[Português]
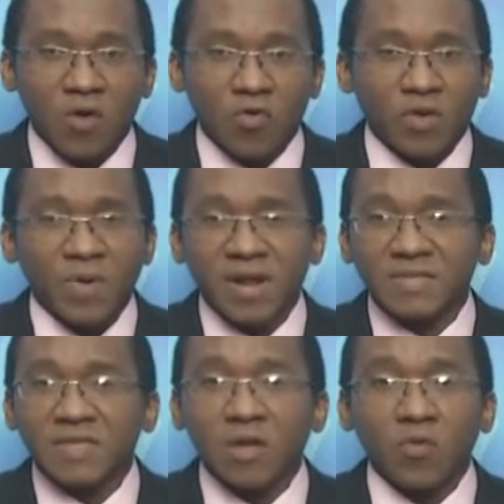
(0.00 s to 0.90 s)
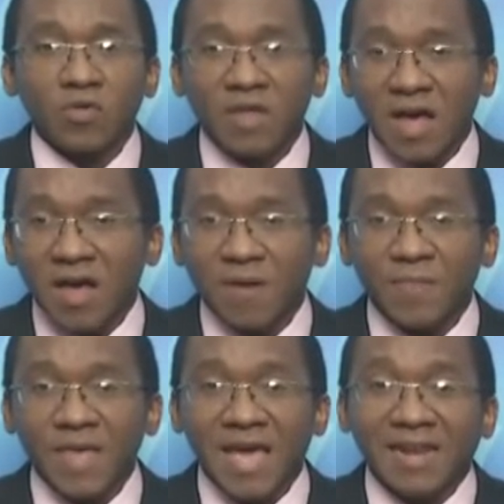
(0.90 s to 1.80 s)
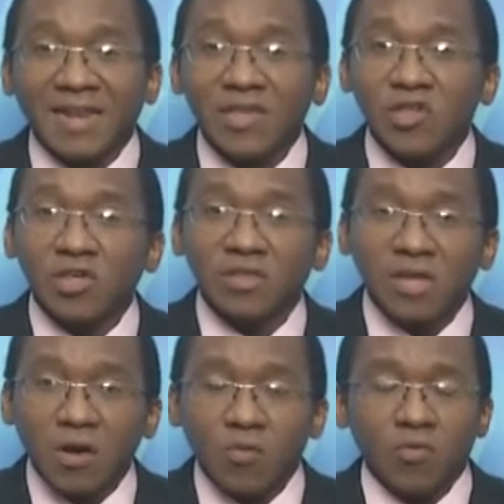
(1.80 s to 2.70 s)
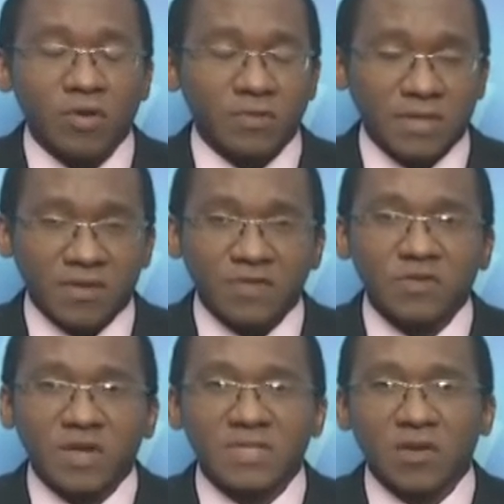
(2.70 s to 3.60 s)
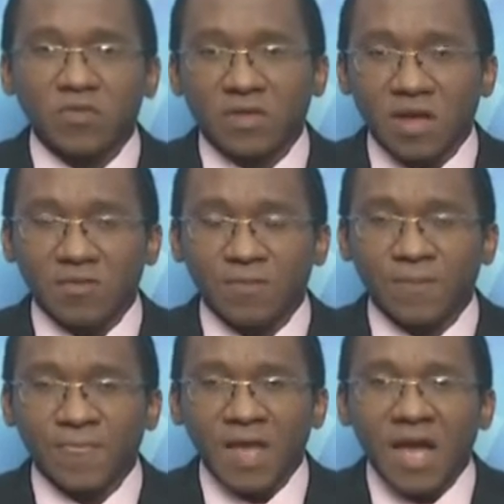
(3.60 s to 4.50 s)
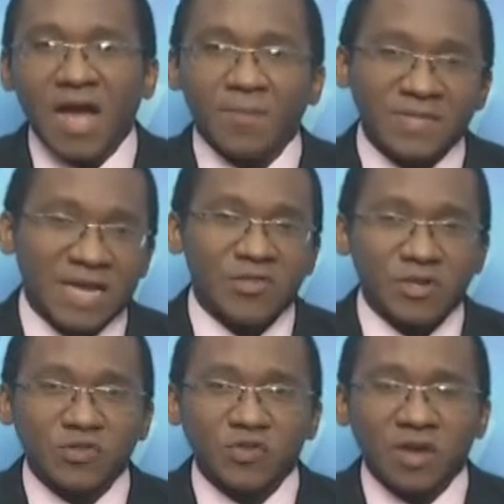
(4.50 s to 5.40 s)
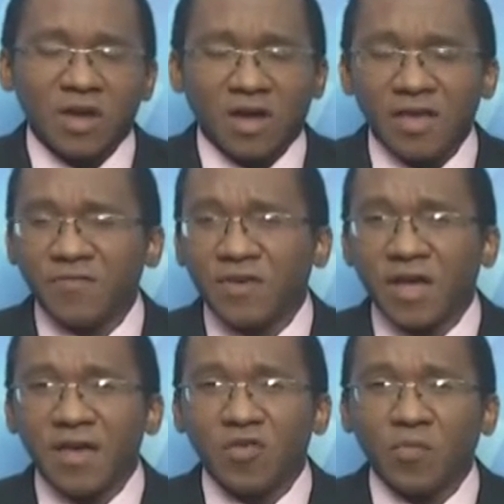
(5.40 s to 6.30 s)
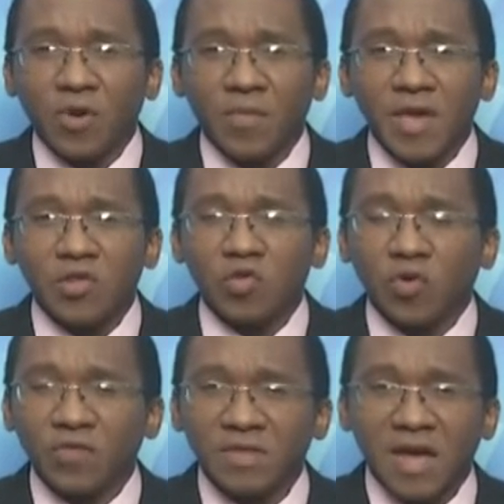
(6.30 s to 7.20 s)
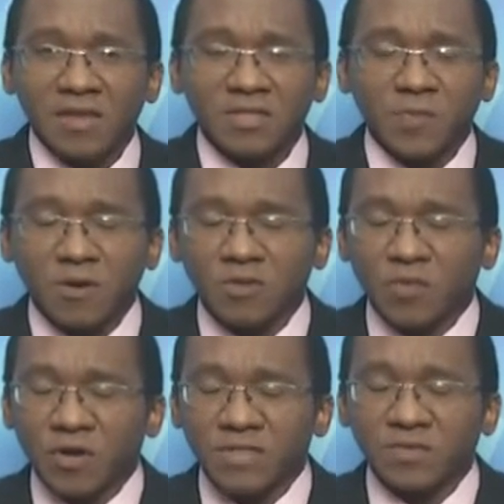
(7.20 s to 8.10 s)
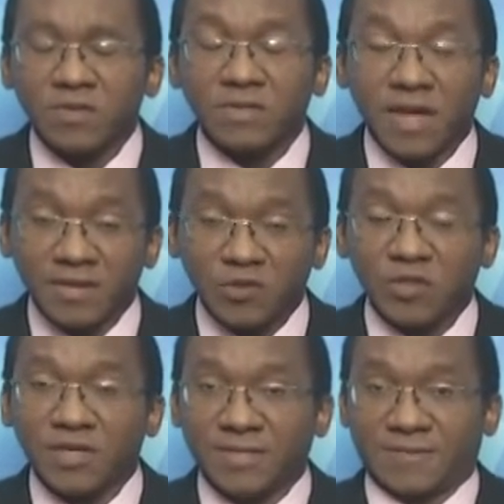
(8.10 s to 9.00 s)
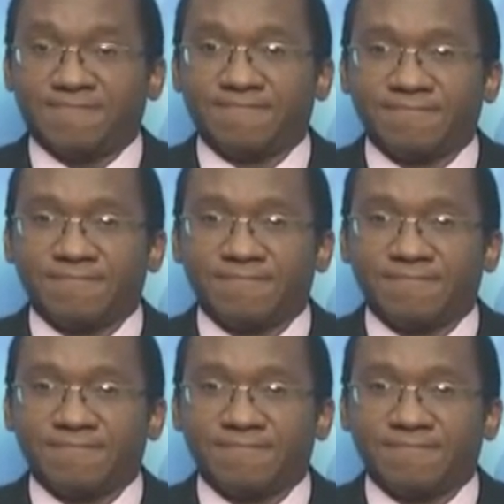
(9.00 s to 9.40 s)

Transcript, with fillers: O que parece não mudar é a lentidão com que o serviço é executado. Apesar disso, a Infraero promete novidades para os próximos 10 dias.